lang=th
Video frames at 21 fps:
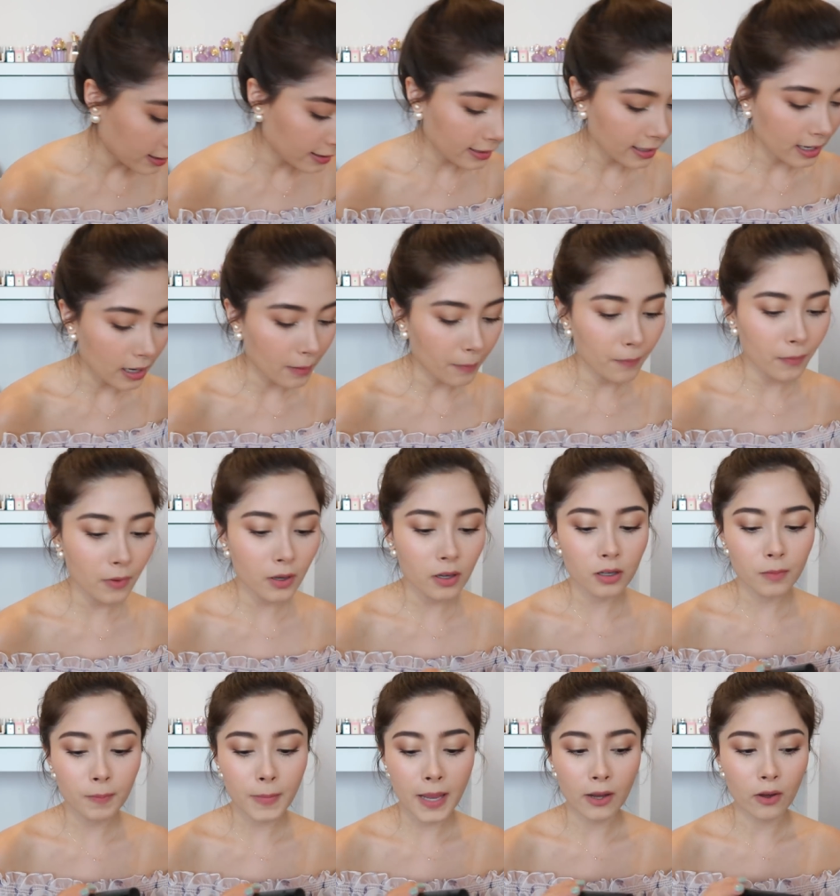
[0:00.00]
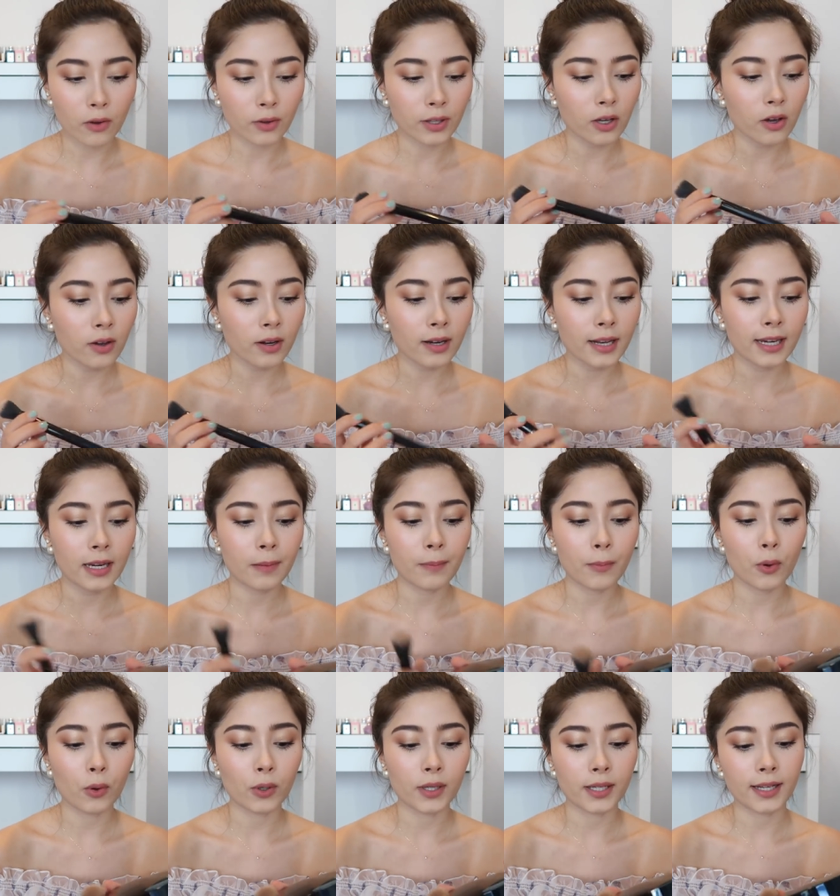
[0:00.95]
นี้เลยนะคะก็คือแปรงของยี่ห้อ Clay
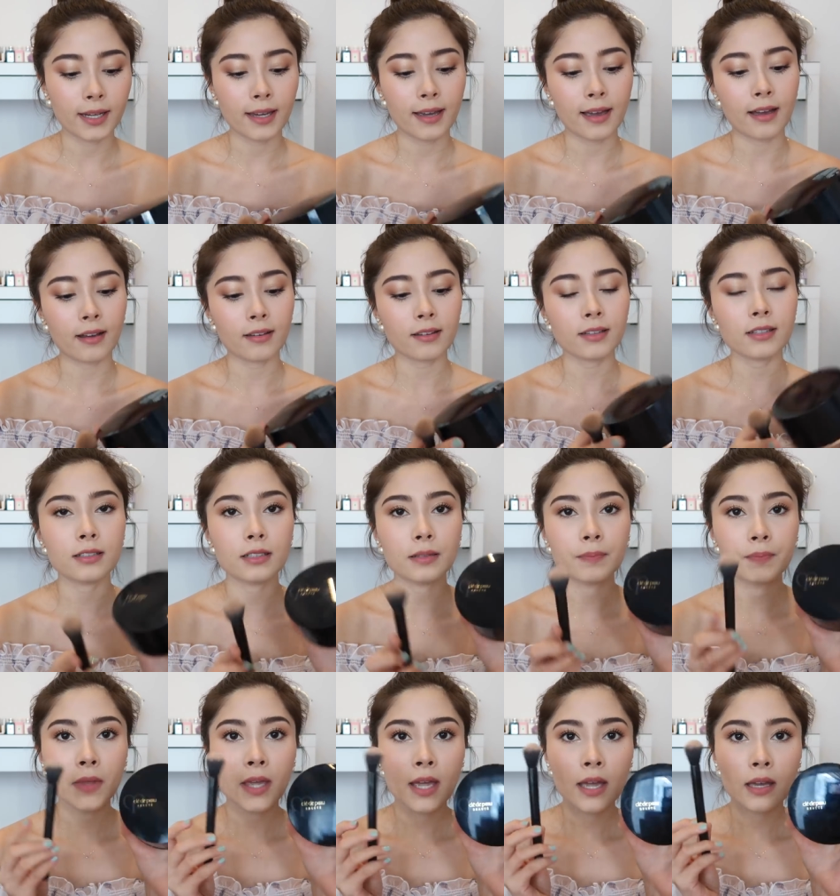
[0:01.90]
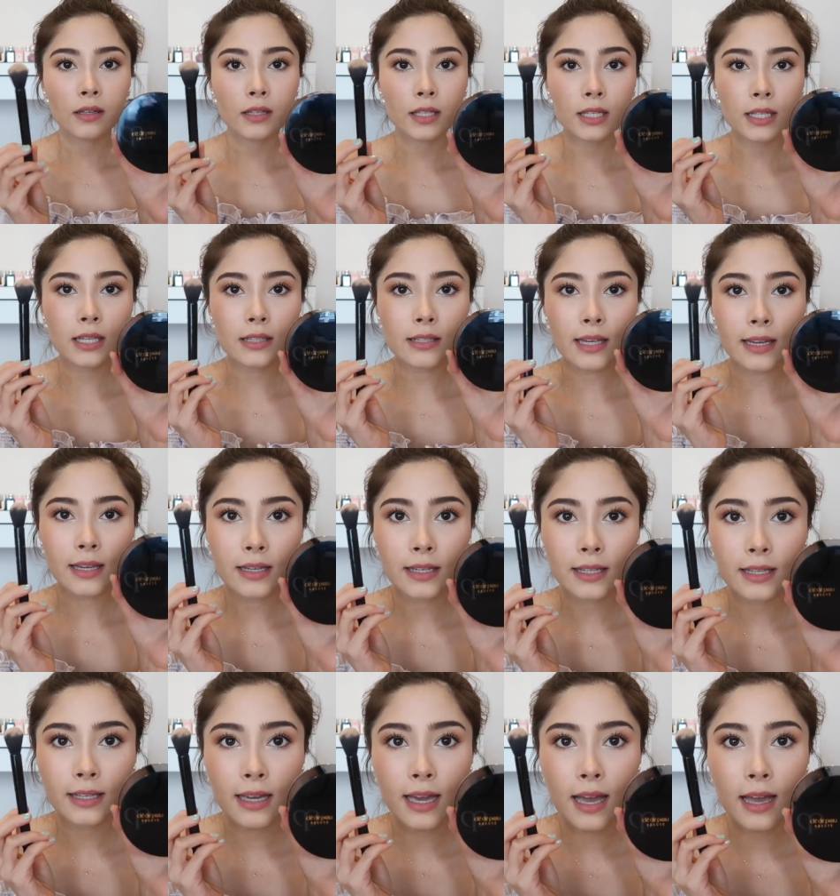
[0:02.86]
Depot เลยนะคะก็คือนิกกี้ใช้อั
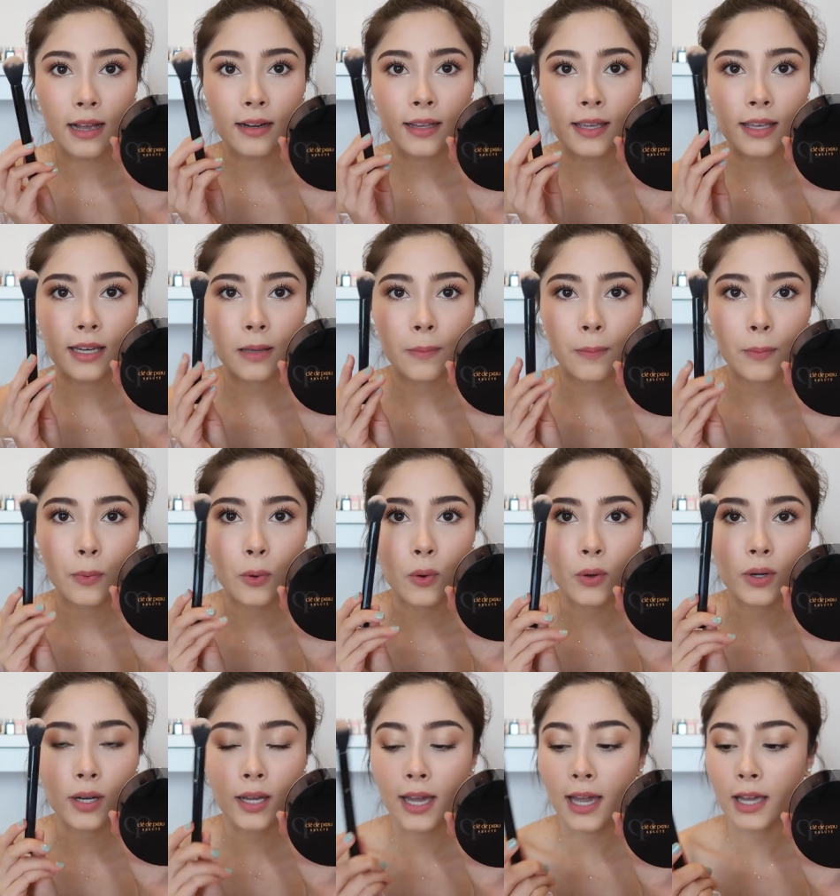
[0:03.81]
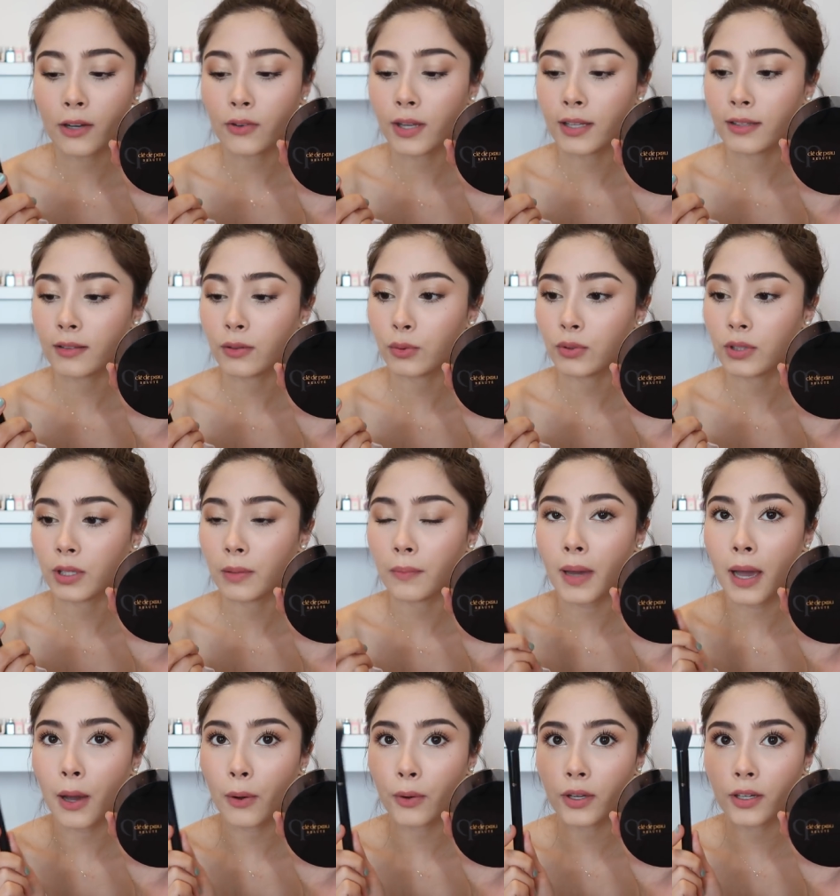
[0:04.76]
นนี้ค่ะ Clay Depot นะคะ translucent
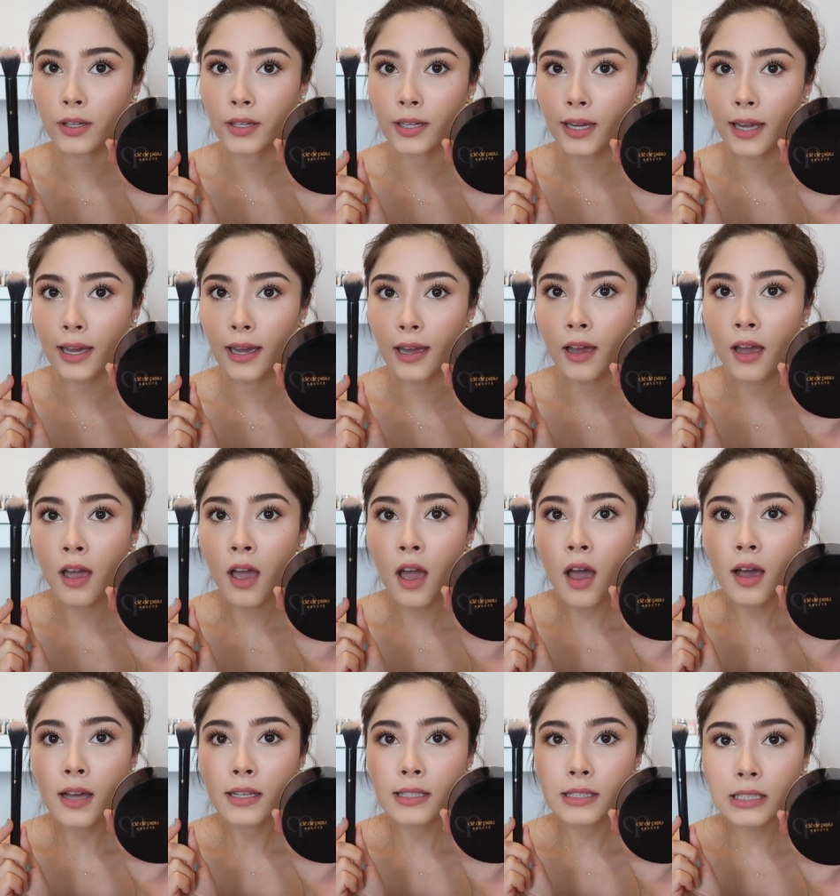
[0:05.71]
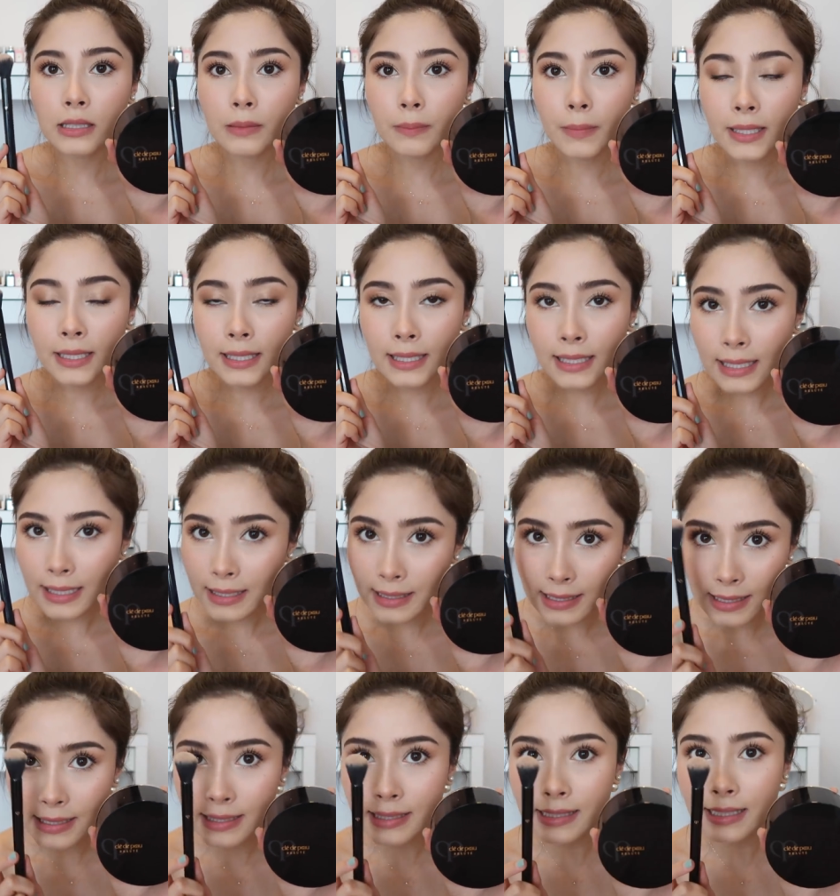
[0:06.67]
powder นะคะซึ่งมันดี
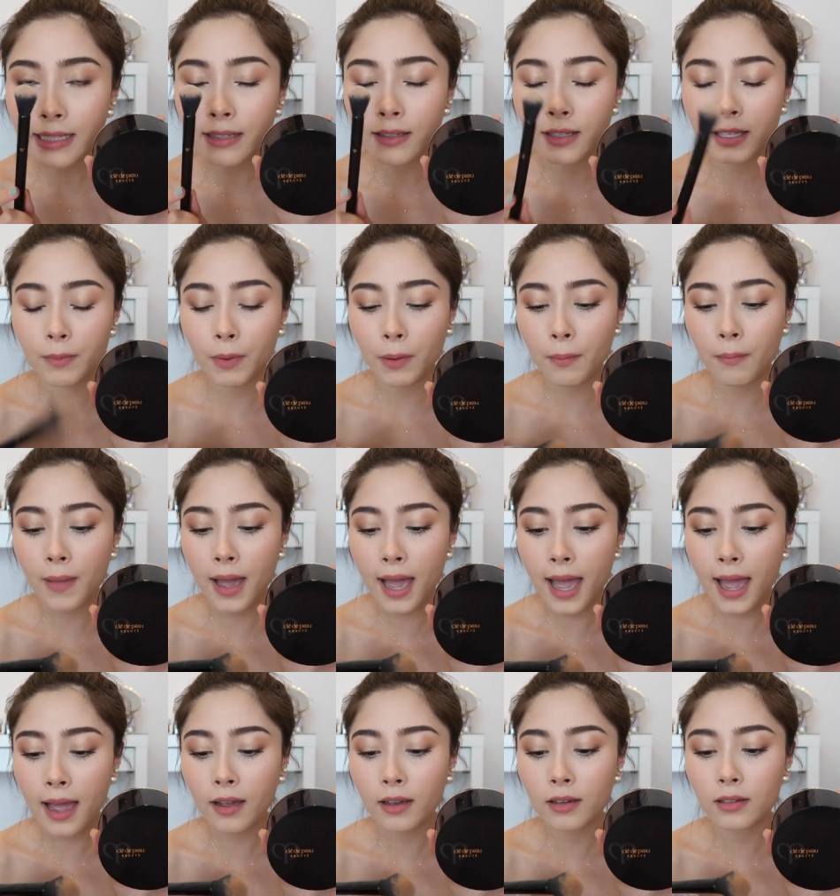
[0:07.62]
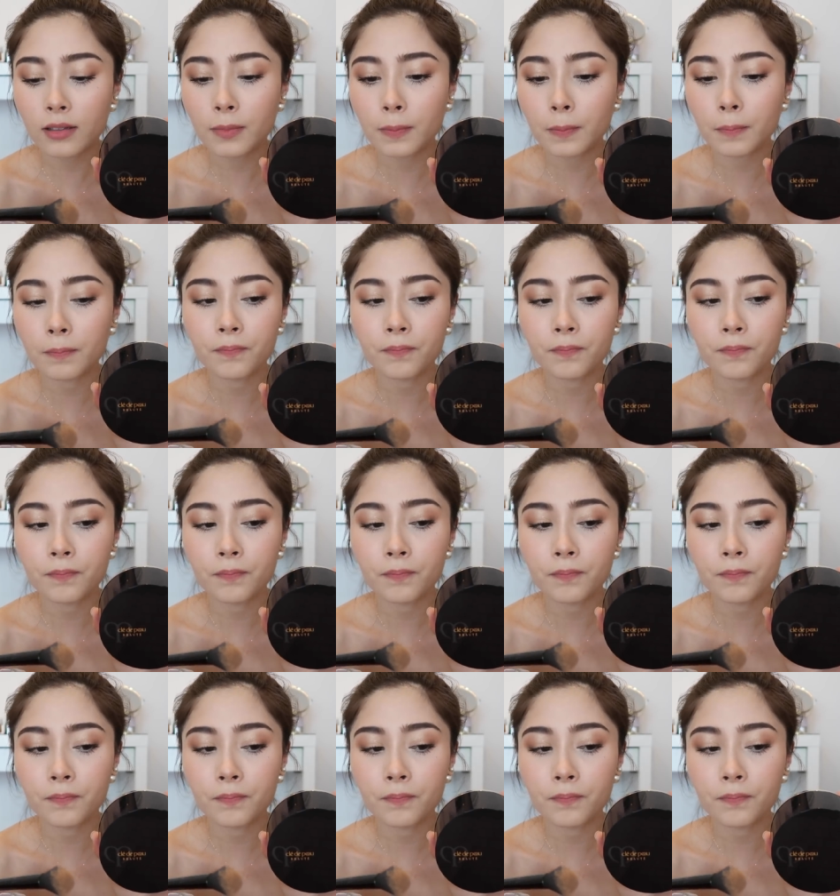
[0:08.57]
จริงๆดีมากๆคือ